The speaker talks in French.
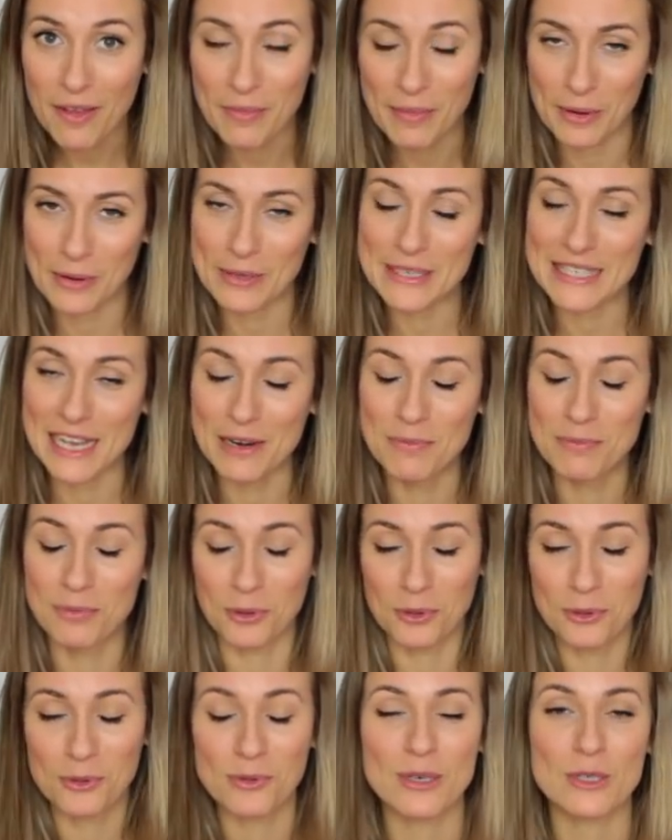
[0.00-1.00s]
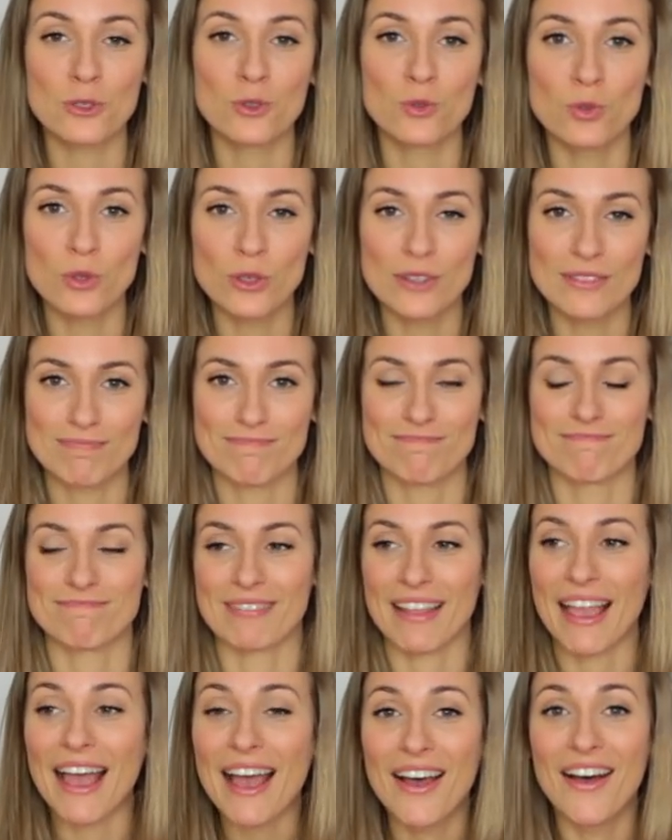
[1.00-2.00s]
Mais alors celle pour tous les jours,
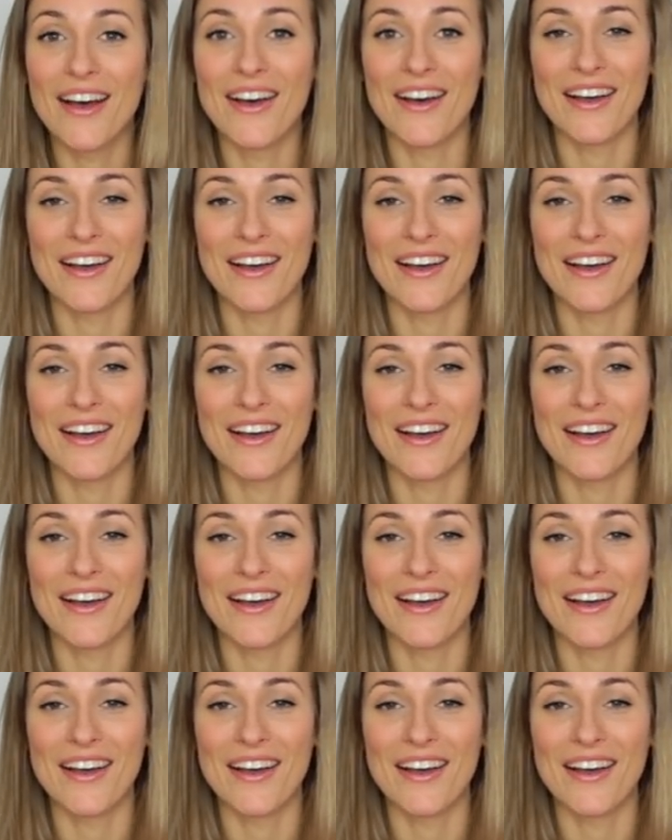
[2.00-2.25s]
euh,